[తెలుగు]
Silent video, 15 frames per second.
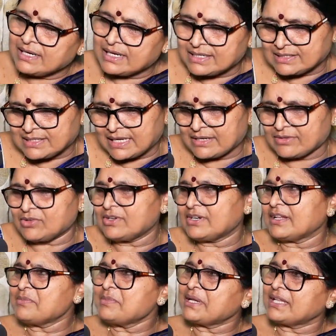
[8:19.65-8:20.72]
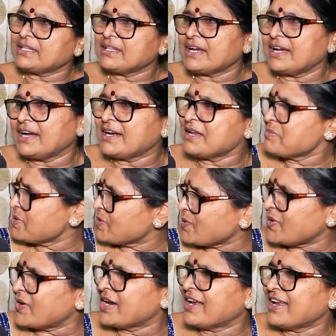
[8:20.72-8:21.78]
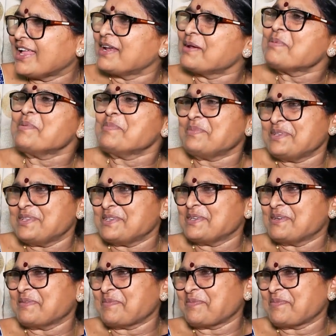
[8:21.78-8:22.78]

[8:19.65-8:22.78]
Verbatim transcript: నేను ఈసారి కొంటాను మీరు అందరూ వెళ్ళండి మా కోడలు నాన్నలు పంపించాను